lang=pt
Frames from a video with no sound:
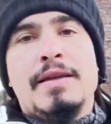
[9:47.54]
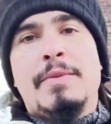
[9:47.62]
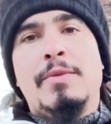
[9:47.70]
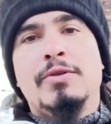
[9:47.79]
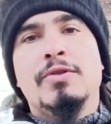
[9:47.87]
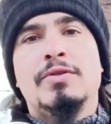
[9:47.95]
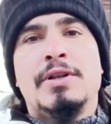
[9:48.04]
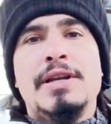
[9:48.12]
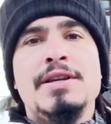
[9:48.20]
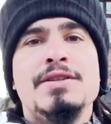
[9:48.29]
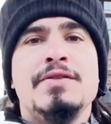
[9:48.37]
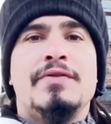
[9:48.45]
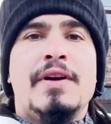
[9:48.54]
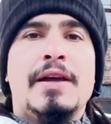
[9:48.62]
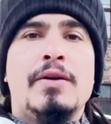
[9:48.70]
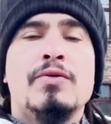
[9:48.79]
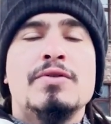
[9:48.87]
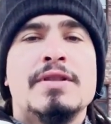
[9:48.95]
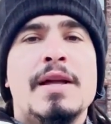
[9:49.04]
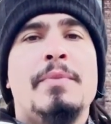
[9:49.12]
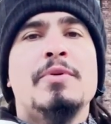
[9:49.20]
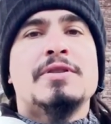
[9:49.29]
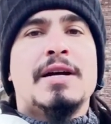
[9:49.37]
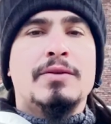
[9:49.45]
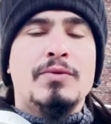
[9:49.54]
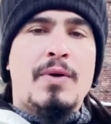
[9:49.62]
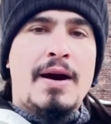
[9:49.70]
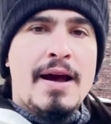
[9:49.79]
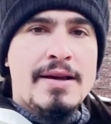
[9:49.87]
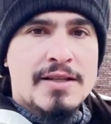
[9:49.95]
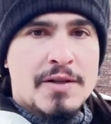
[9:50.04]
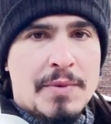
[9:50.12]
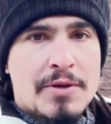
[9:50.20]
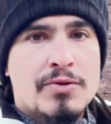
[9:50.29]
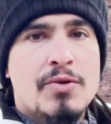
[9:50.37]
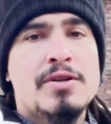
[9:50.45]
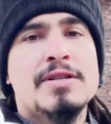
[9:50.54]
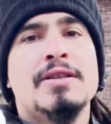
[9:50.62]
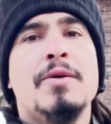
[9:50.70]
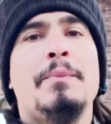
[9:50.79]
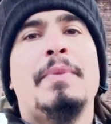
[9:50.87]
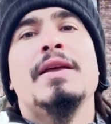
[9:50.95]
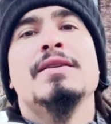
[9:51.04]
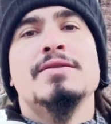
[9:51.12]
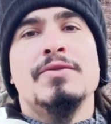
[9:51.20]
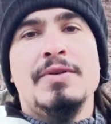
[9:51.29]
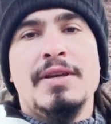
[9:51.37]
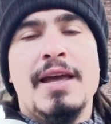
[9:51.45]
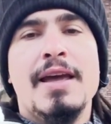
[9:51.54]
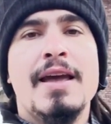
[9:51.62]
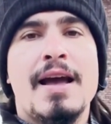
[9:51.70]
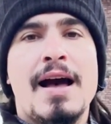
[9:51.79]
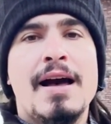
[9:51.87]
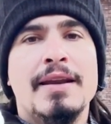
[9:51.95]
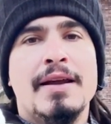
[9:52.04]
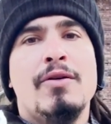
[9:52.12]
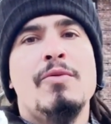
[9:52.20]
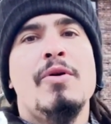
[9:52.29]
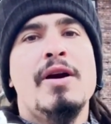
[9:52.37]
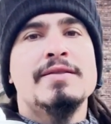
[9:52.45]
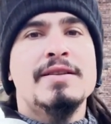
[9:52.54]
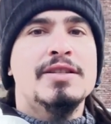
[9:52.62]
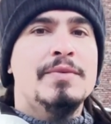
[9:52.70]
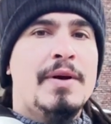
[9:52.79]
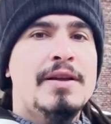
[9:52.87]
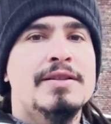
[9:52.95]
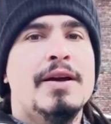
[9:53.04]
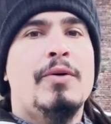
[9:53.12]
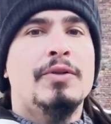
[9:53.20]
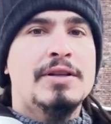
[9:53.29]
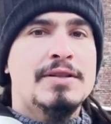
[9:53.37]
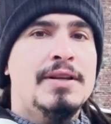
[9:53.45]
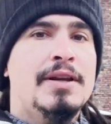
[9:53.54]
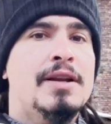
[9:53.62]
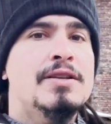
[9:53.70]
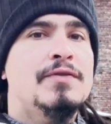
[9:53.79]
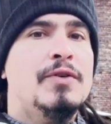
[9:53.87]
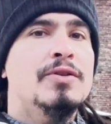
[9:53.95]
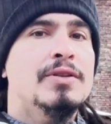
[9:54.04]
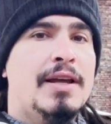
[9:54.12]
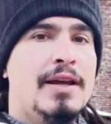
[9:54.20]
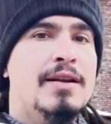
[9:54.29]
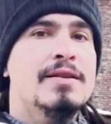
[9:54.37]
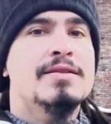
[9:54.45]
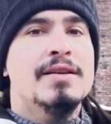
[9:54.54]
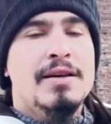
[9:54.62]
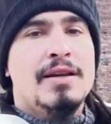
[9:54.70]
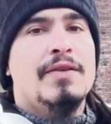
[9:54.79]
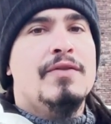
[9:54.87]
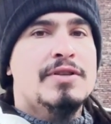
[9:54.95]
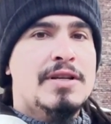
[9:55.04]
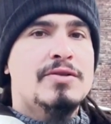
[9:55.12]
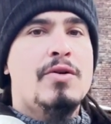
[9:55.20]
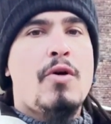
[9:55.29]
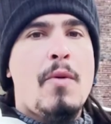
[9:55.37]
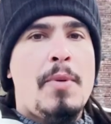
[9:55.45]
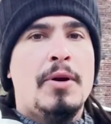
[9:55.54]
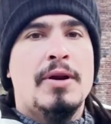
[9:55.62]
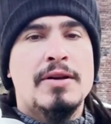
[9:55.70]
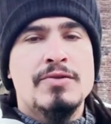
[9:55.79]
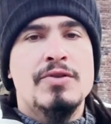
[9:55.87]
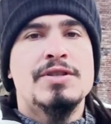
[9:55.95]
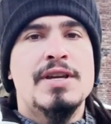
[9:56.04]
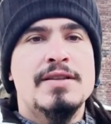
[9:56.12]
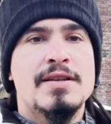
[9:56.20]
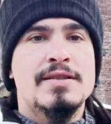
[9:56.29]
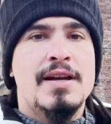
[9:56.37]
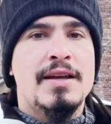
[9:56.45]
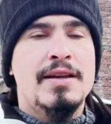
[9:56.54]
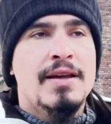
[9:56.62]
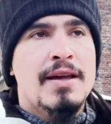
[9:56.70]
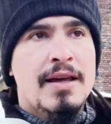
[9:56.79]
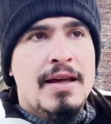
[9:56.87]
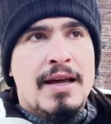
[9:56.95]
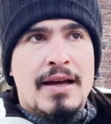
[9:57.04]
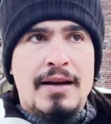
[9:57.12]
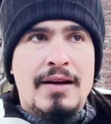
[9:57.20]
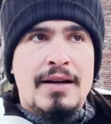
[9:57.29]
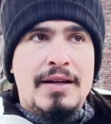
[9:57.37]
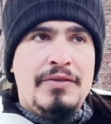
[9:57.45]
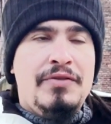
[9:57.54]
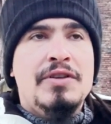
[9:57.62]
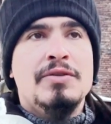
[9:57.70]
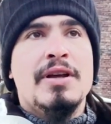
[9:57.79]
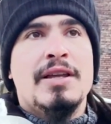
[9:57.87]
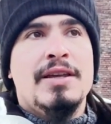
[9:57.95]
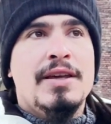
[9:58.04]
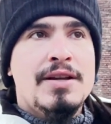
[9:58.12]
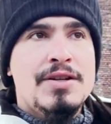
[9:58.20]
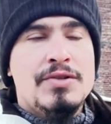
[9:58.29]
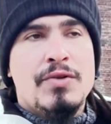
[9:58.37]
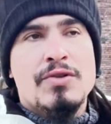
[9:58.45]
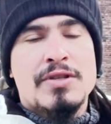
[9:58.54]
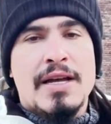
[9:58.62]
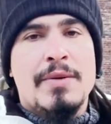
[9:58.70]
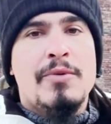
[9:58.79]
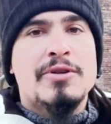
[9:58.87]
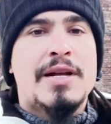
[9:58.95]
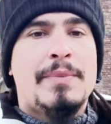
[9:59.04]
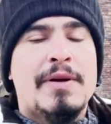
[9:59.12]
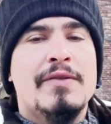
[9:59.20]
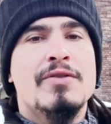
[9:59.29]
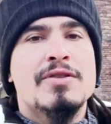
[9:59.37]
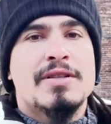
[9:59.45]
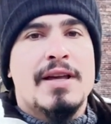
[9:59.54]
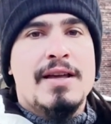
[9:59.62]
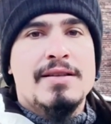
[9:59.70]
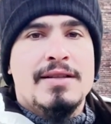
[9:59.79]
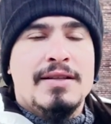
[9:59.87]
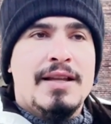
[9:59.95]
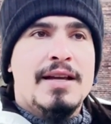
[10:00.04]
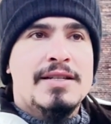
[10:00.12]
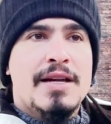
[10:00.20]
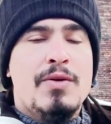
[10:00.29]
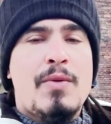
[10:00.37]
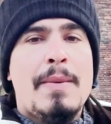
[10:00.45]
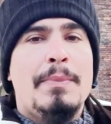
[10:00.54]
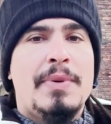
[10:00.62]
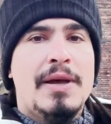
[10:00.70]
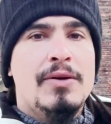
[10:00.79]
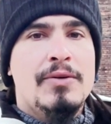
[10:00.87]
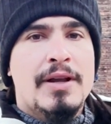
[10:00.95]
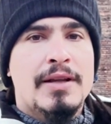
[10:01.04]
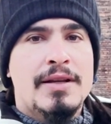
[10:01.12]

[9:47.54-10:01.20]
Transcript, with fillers: E é muito triste ver que nos tempos atuais as pessoas ainda pensam em guerrear, né? Como recentemente está acontecendo aqui nas fronteiras, vocês estão acompanhando nas notícias aí. Uh, e vindo aqui a gente consegue mostrar para vocês e deixa aí o apelo, né?